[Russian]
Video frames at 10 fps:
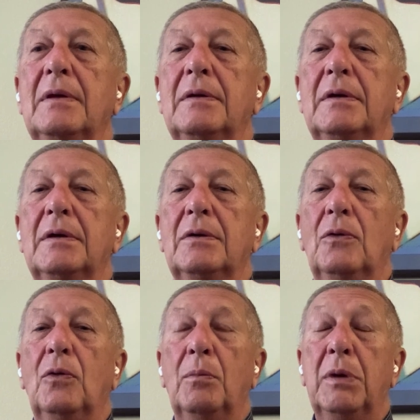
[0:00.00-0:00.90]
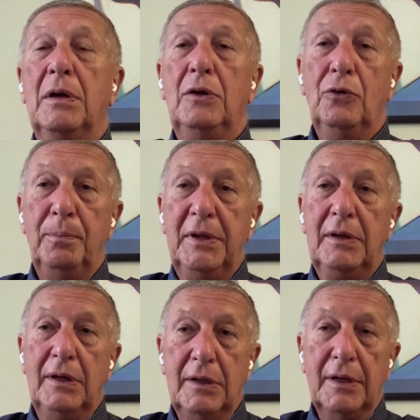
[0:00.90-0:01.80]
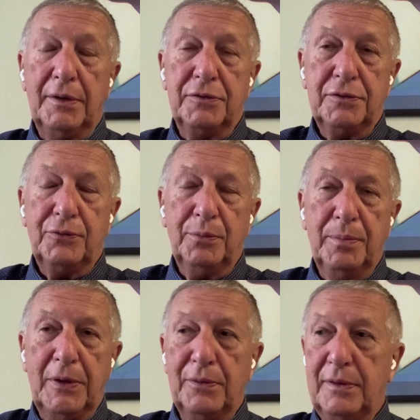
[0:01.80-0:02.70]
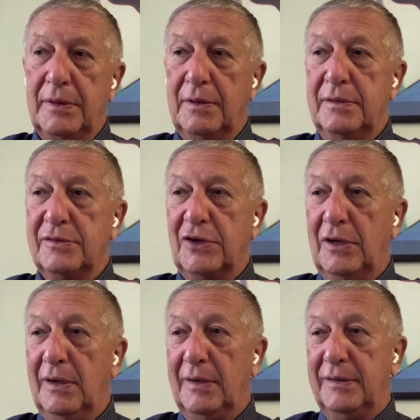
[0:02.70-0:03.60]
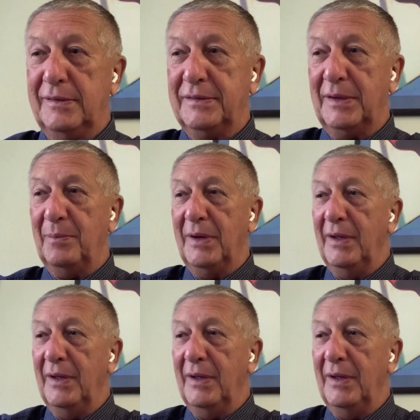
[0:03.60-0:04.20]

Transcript: Э, оба любили Лерочку, просто Джахар ей там